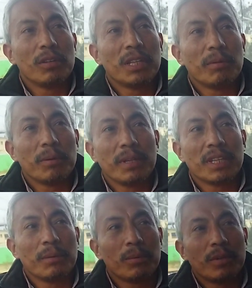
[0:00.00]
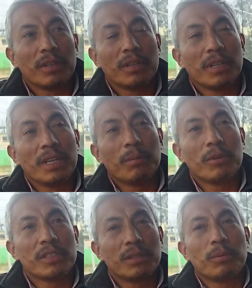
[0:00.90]
últimamente
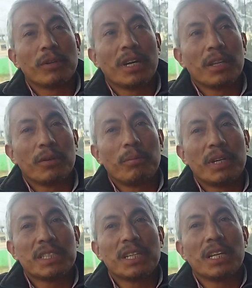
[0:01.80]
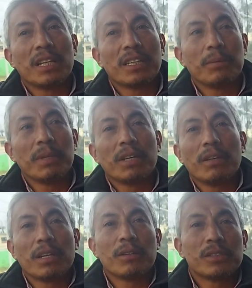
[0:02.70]
hemos enfocado más al terminado de
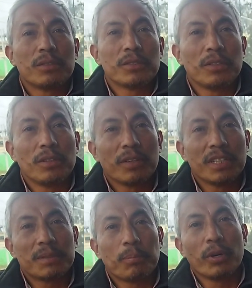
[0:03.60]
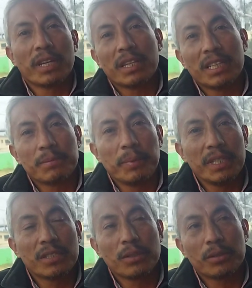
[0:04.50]
la construcción, lo que es puertas,
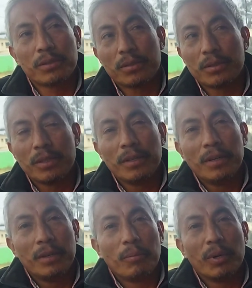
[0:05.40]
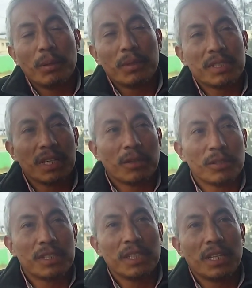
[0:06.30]
pisos, muebles de
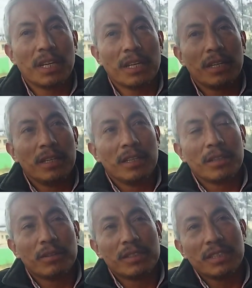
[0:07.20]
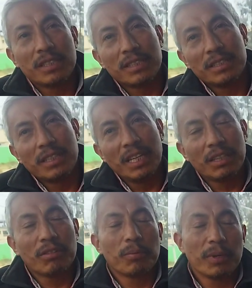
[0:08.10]
cocina. Entonces,
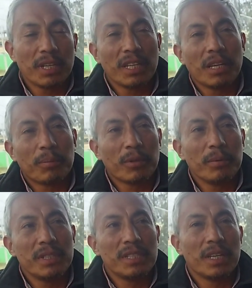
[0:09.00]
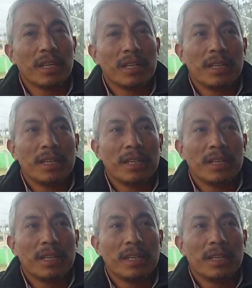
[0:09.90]
dentro y fuera de la provincia,